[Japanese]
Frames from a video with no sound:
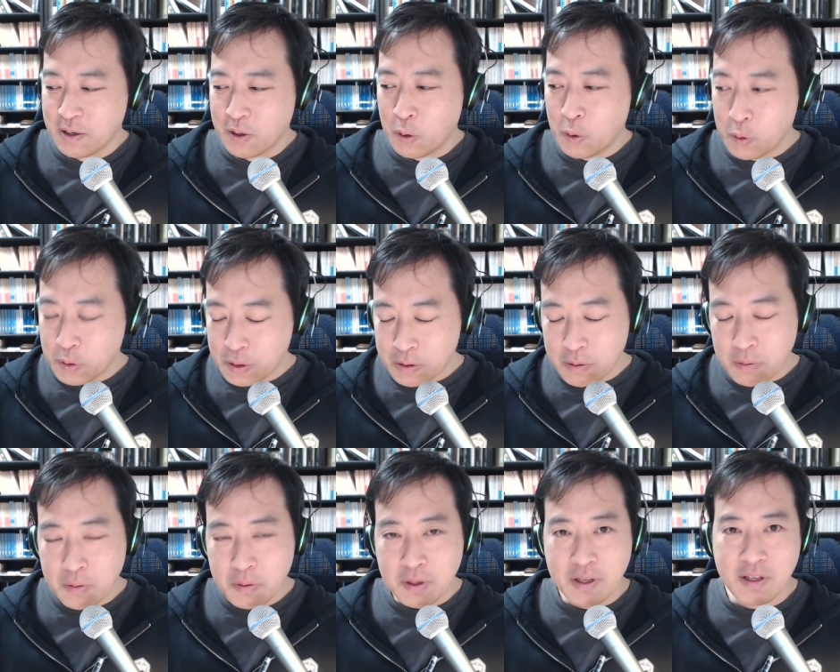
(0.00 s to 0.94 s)
本
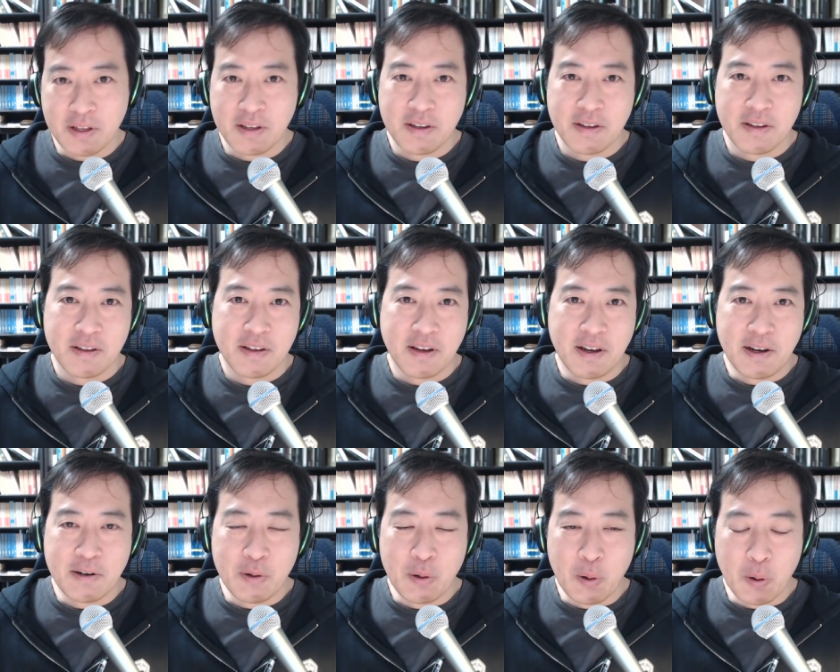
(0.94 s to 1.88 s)
当に、
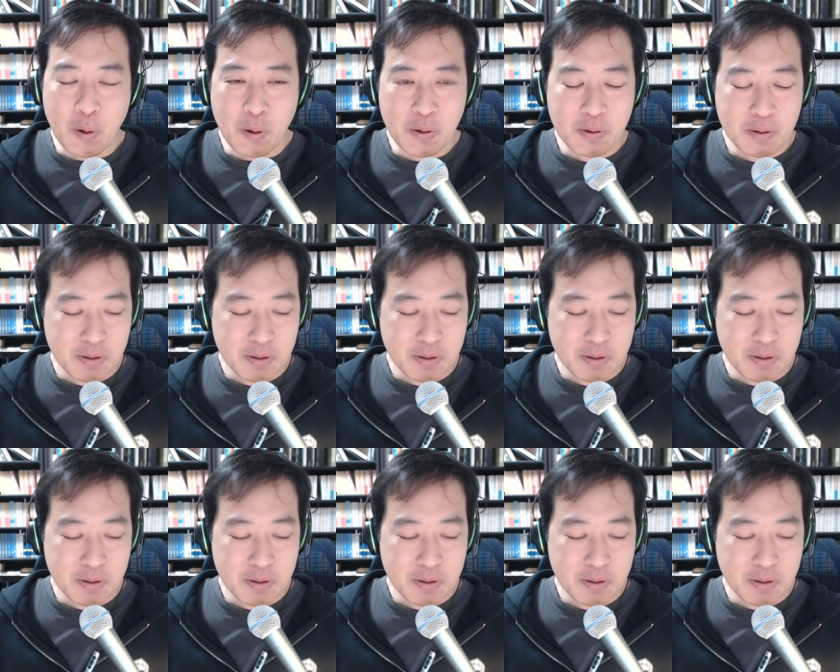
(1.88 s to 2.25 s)
あの、